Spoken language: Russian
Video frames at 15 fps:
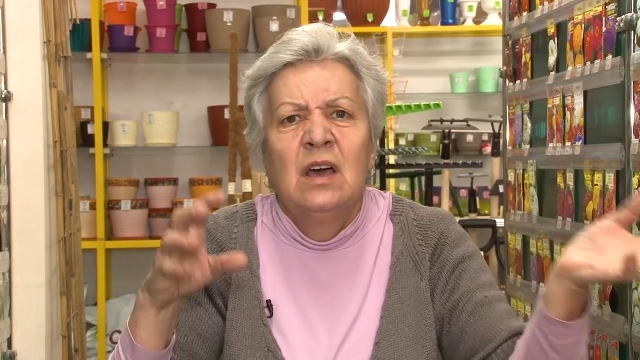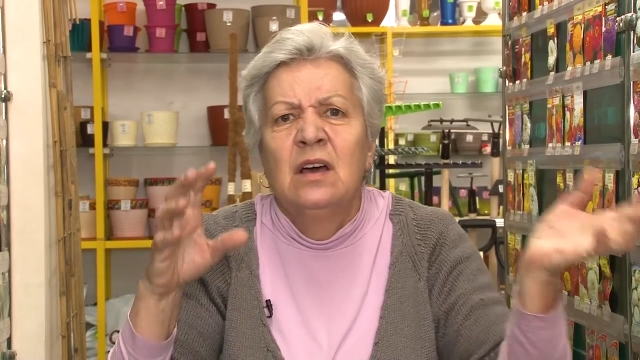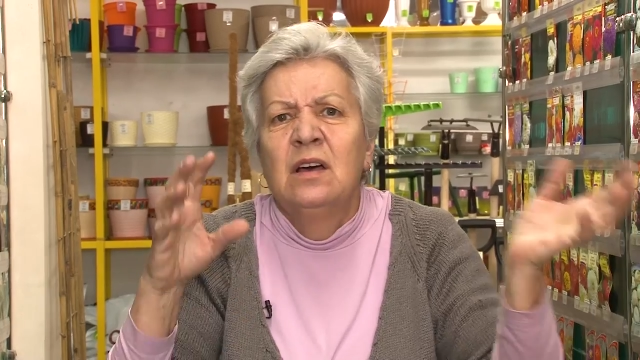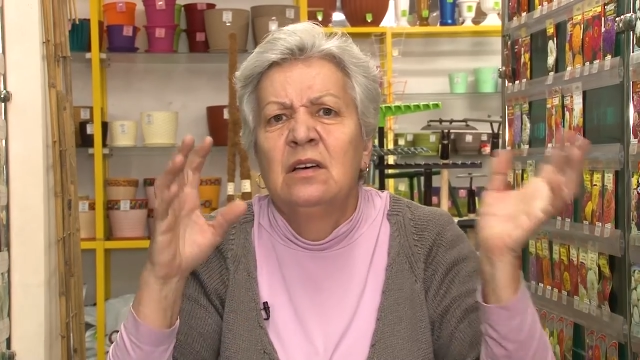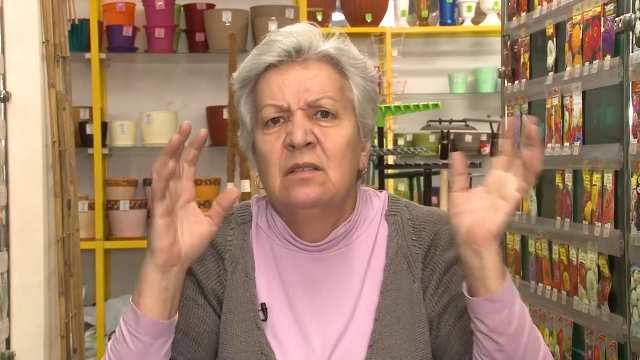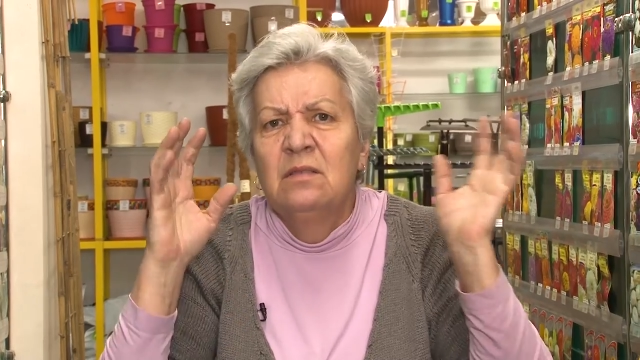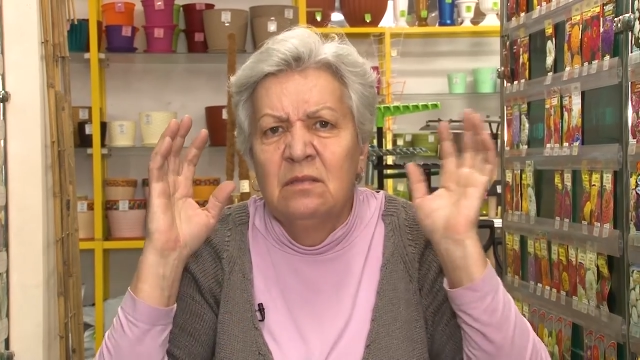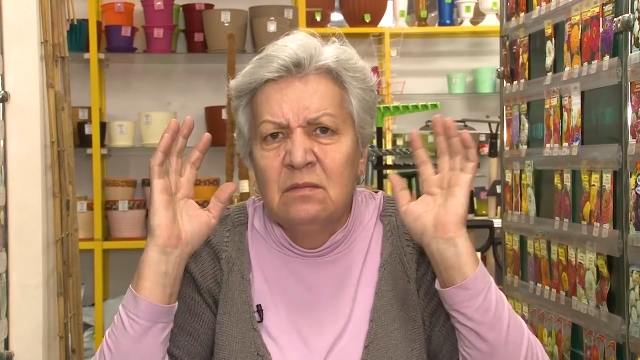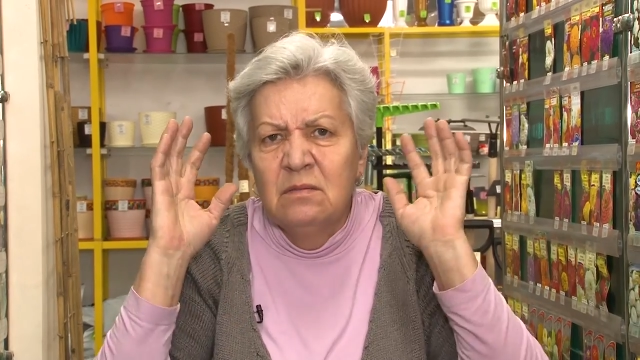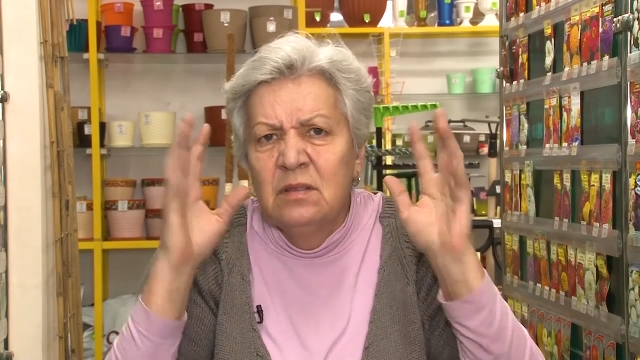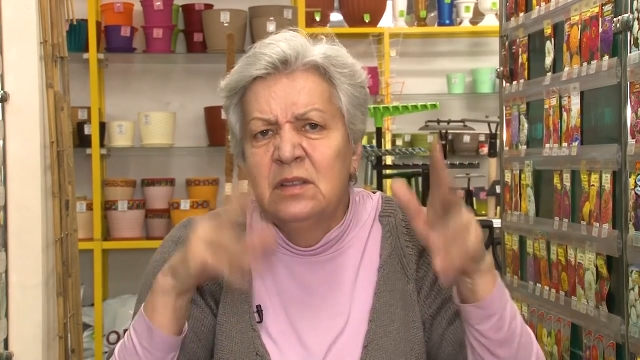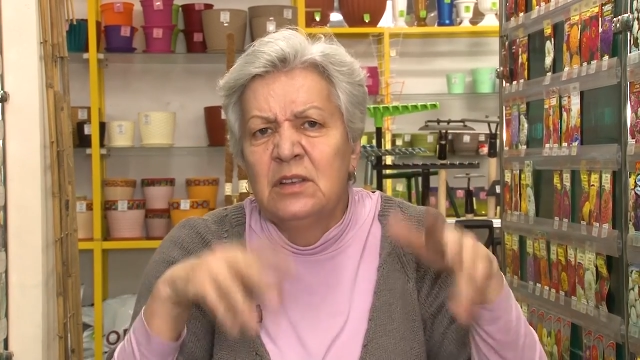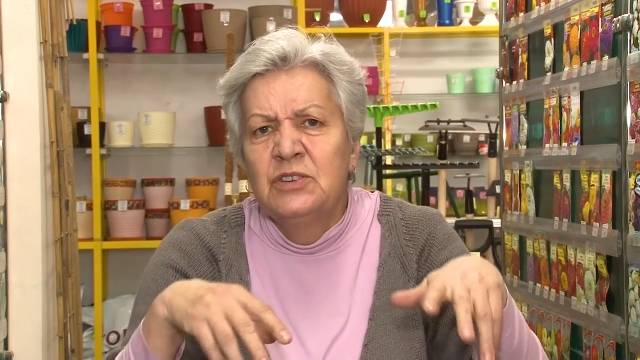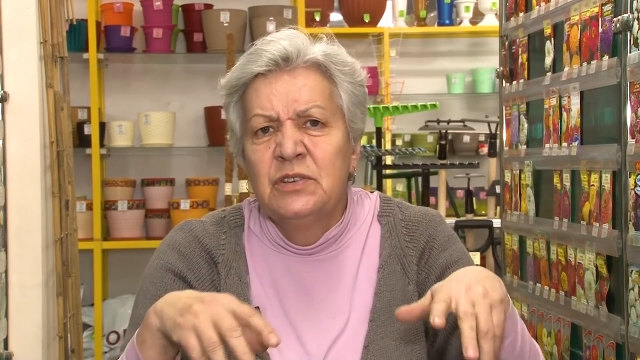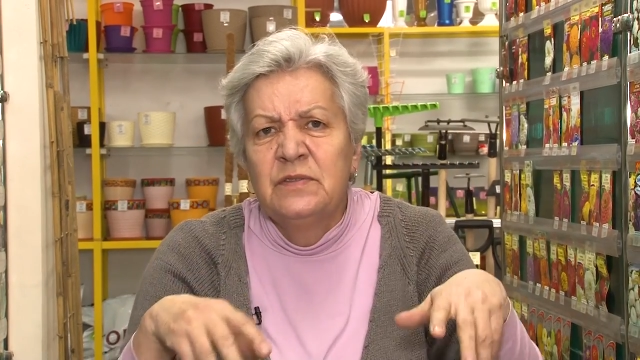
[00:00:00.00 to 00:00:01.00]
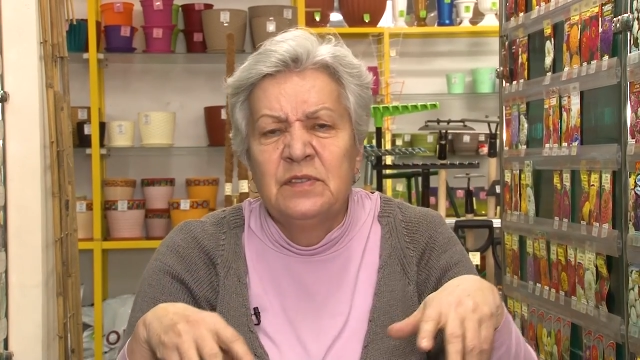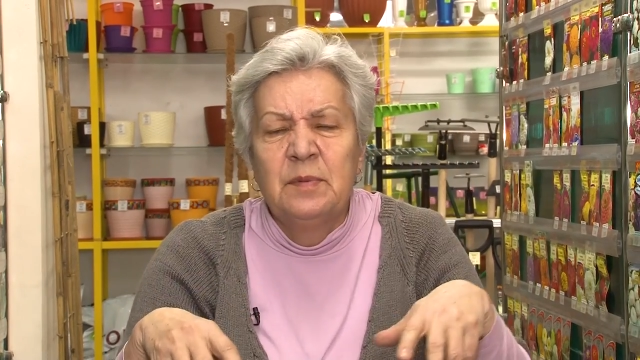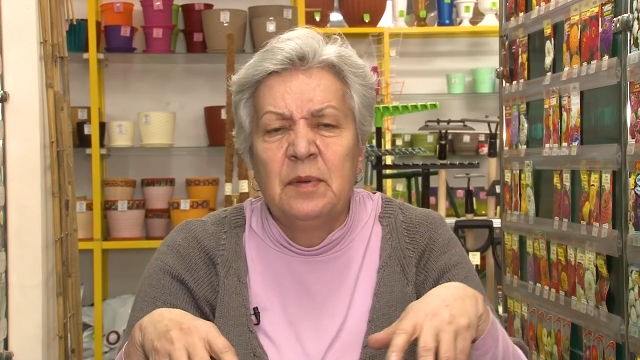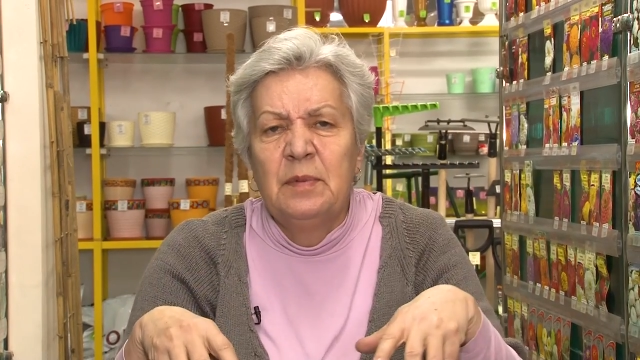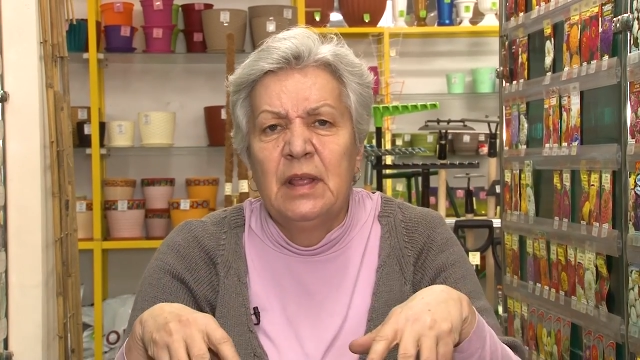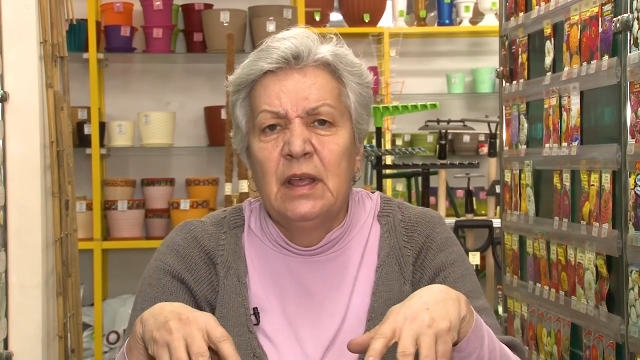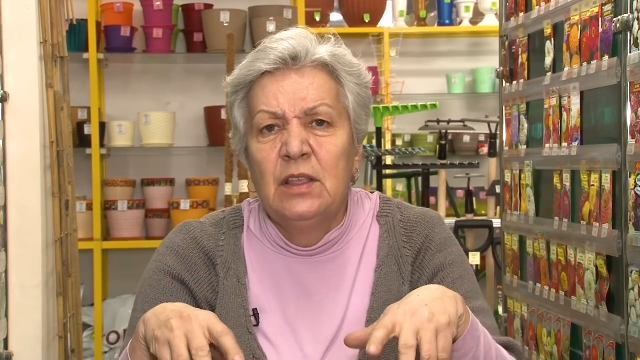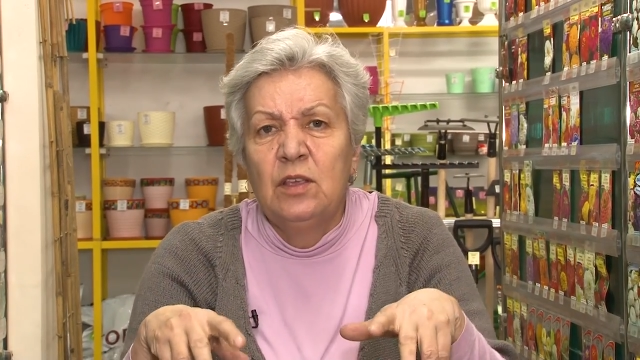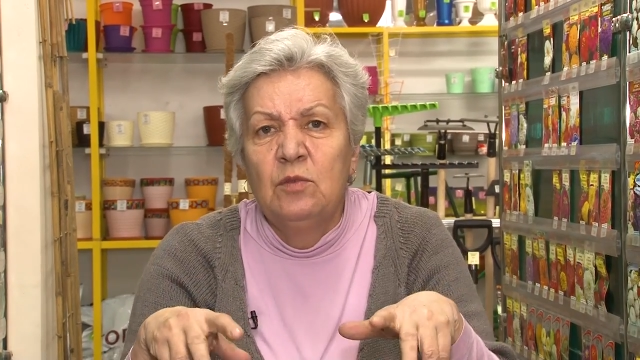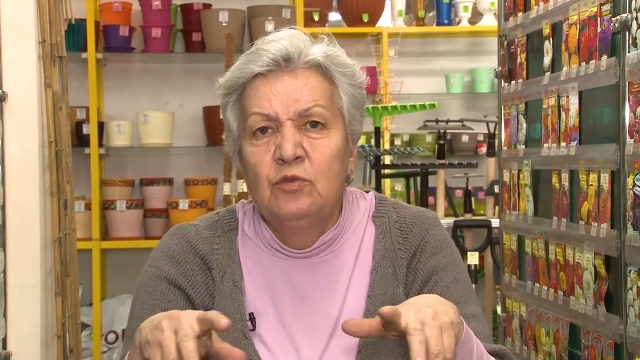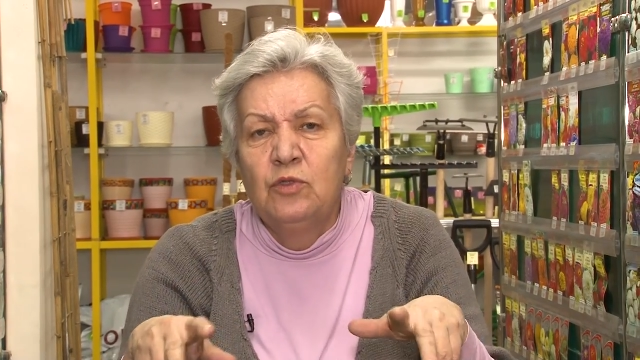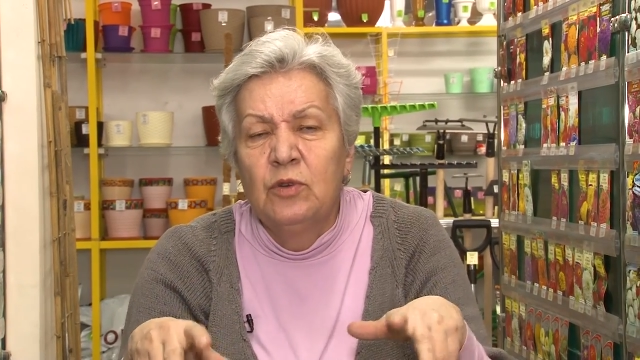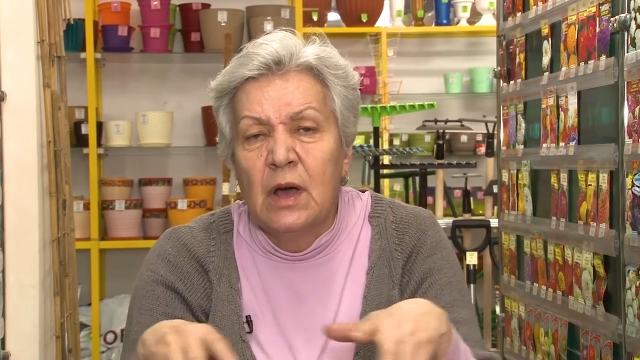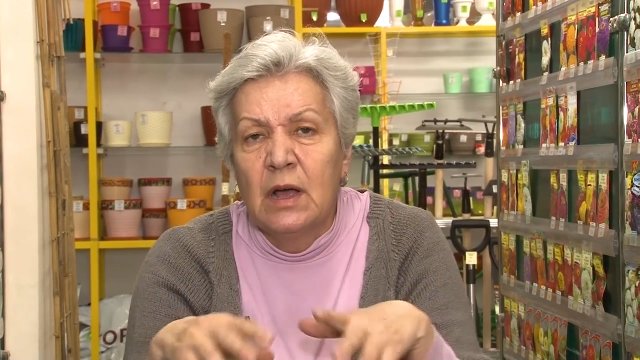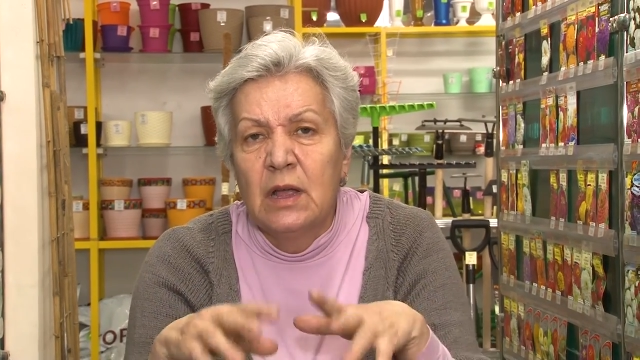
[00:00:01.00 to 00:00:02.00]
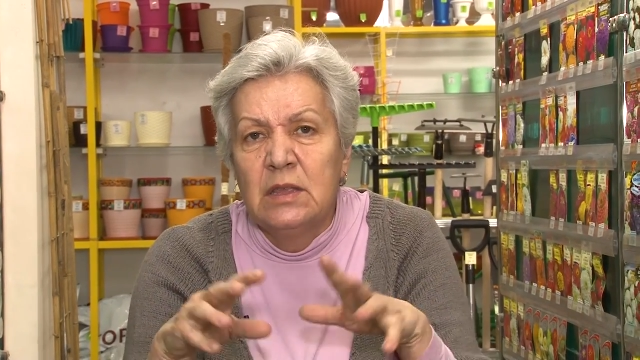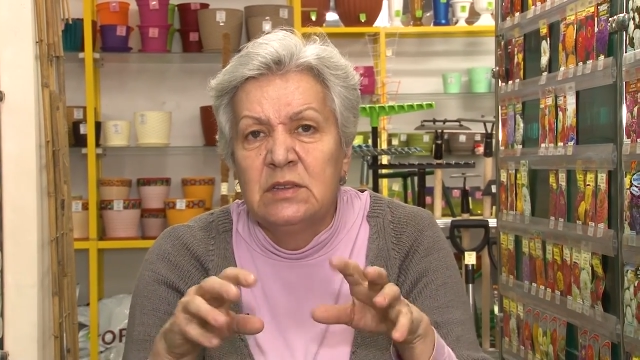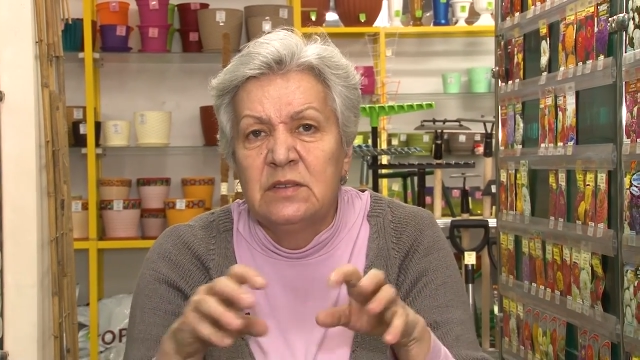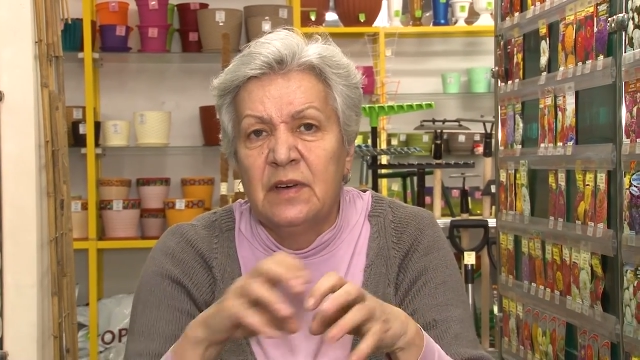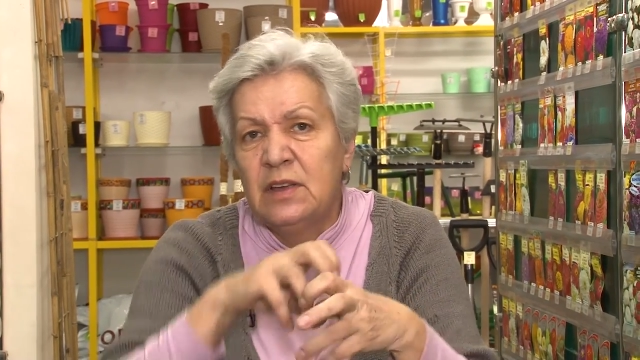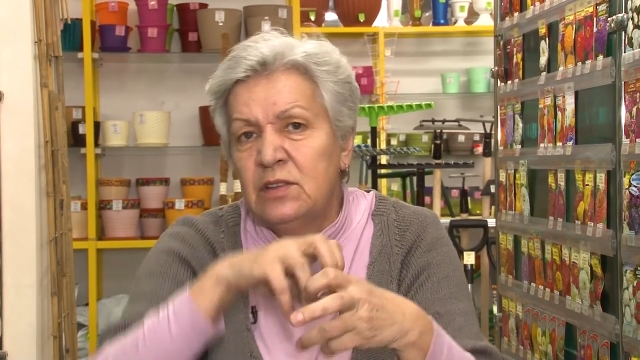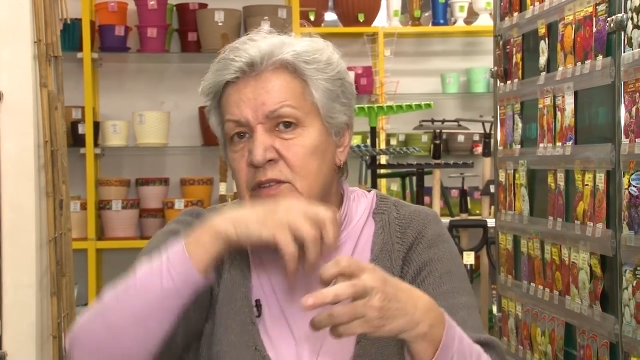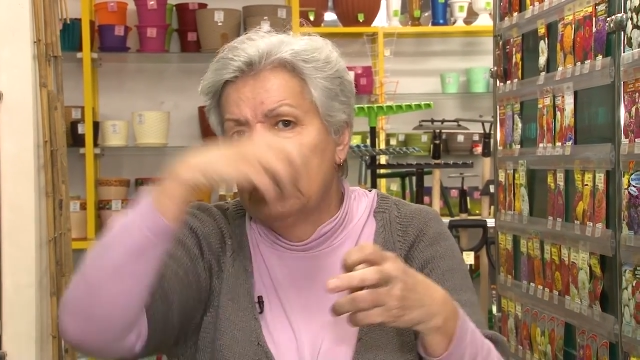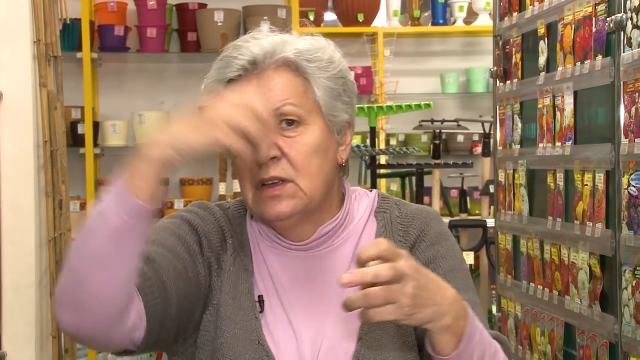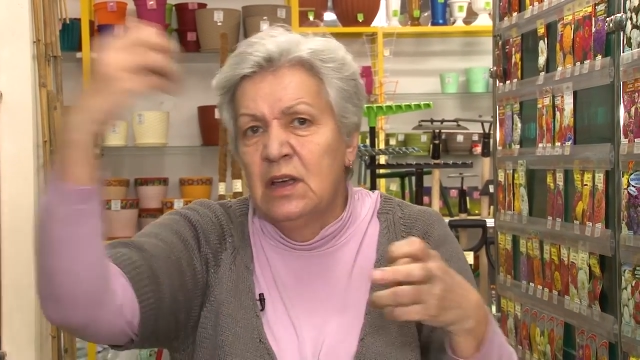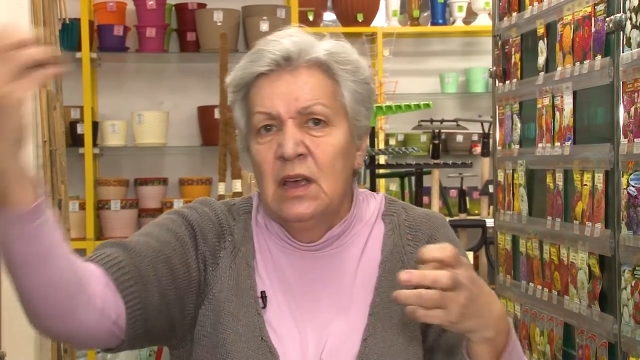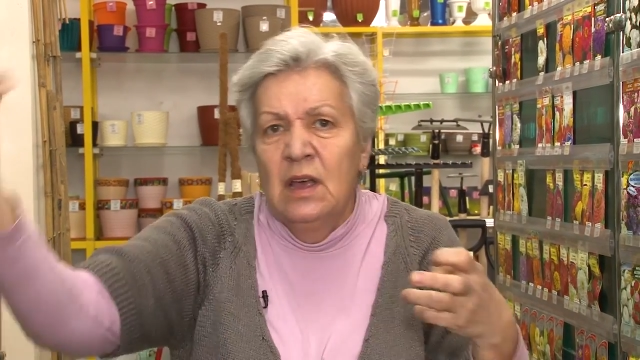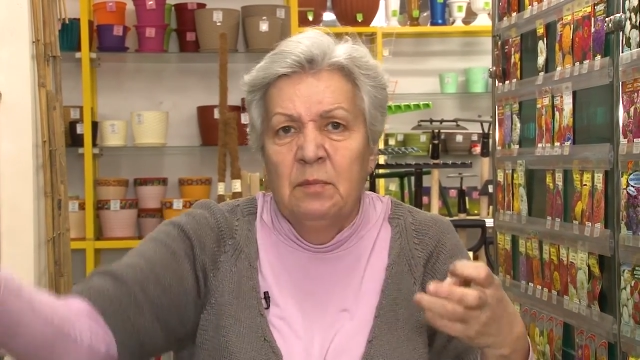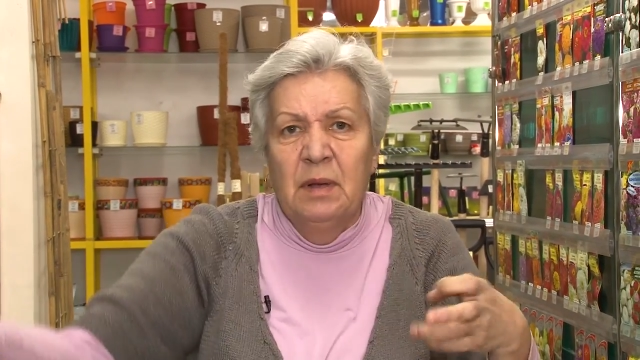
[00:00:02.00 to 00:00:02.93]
э, даже вспоминать не буду, как они называются,